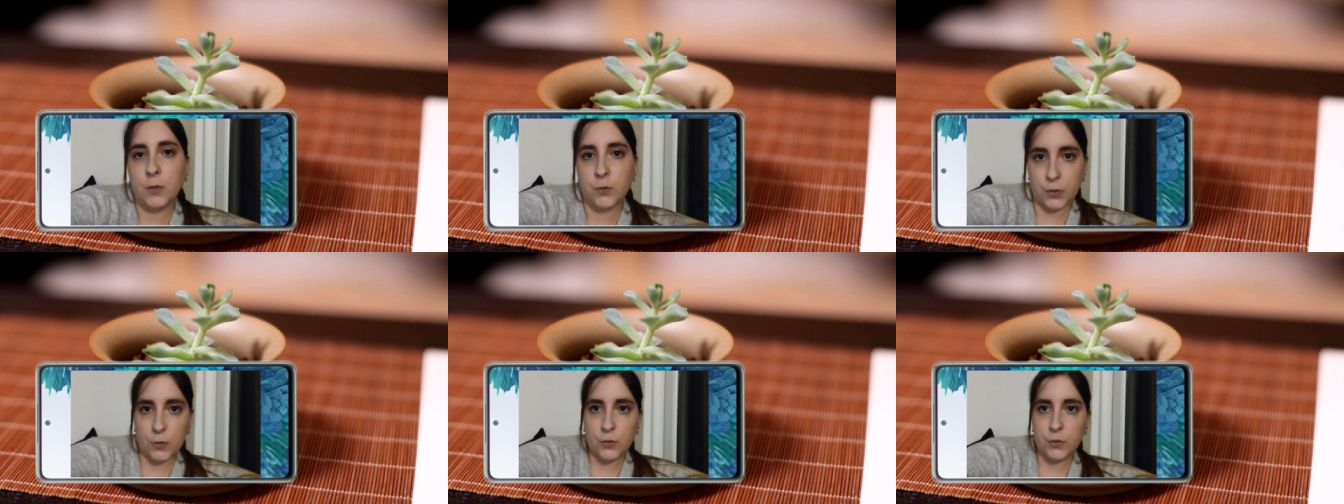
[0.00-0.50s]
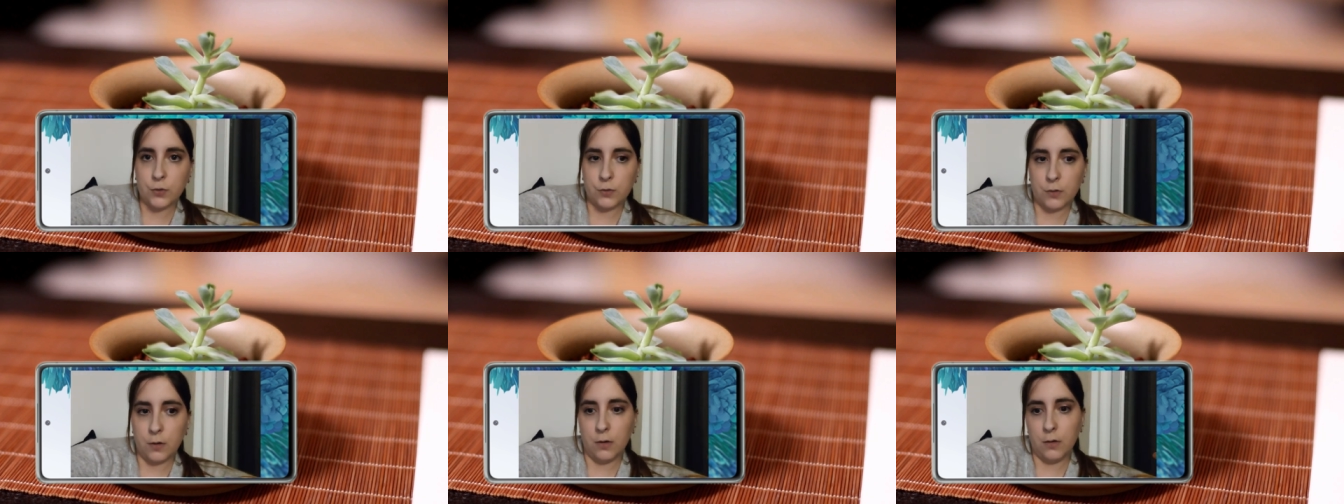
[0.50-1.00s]
conscience
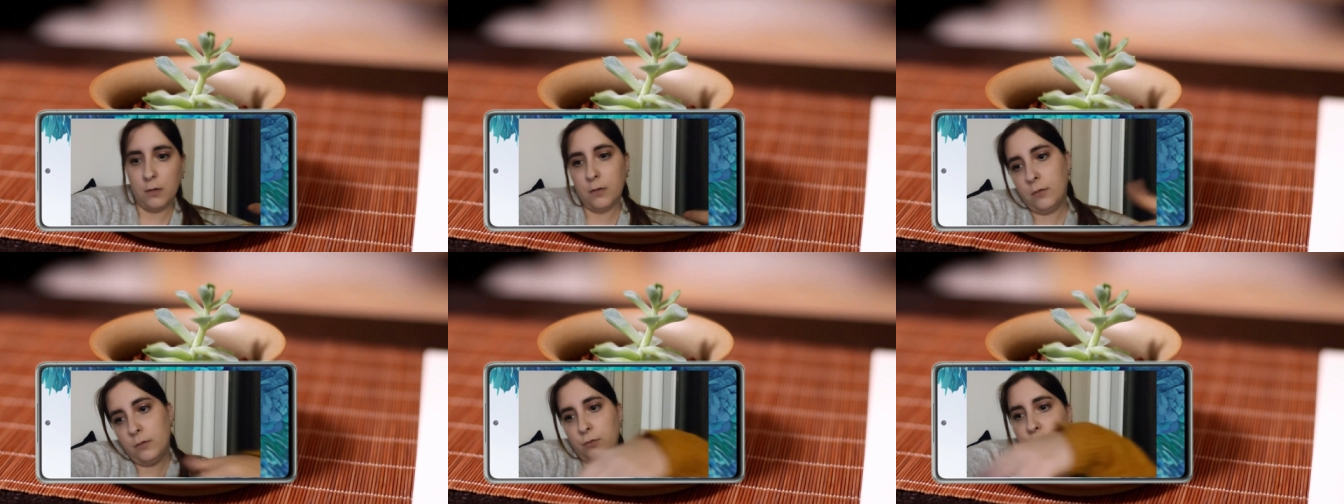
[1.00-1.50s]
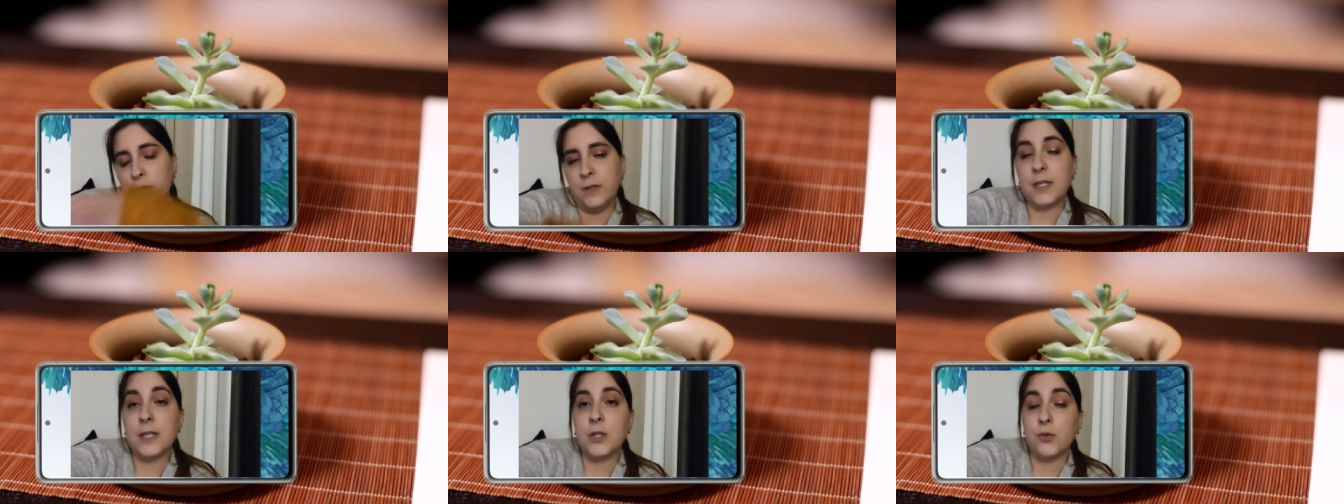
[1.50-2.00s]
euh, une
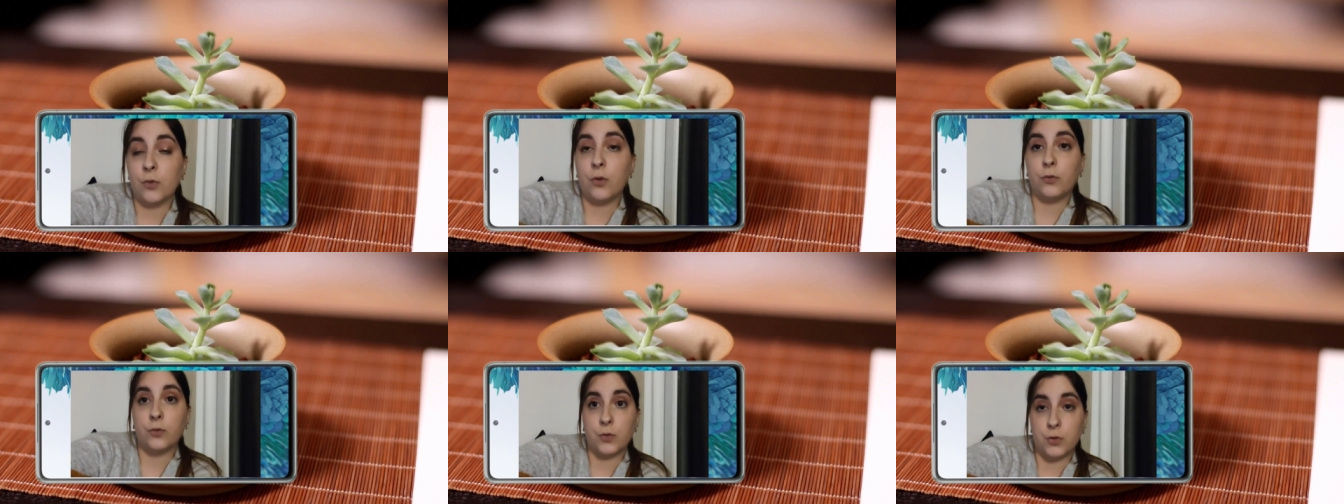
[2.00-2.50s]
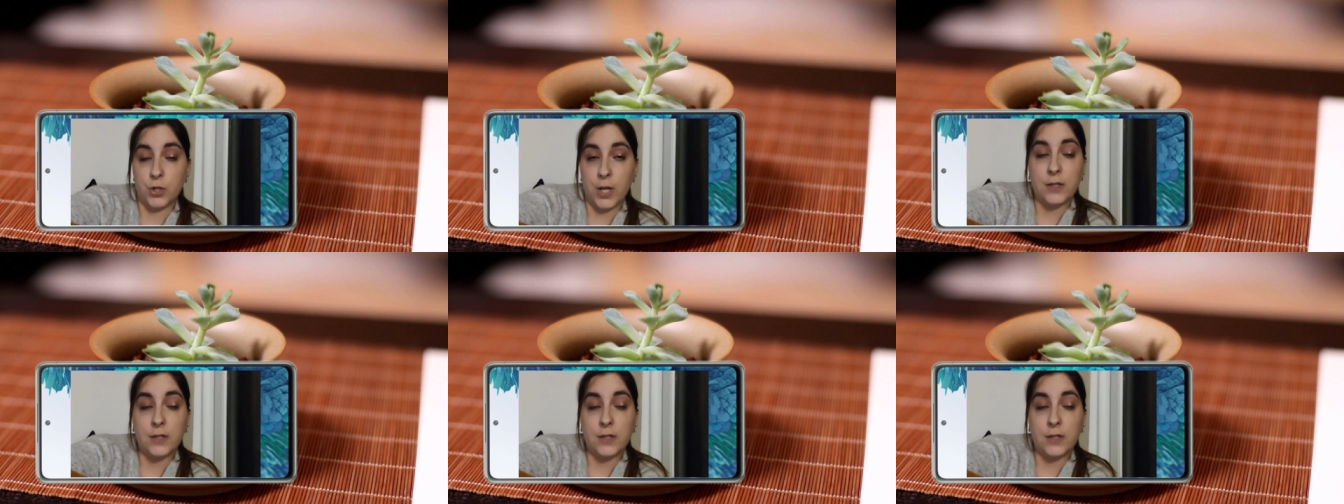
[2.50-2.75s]
décision quant au sujet.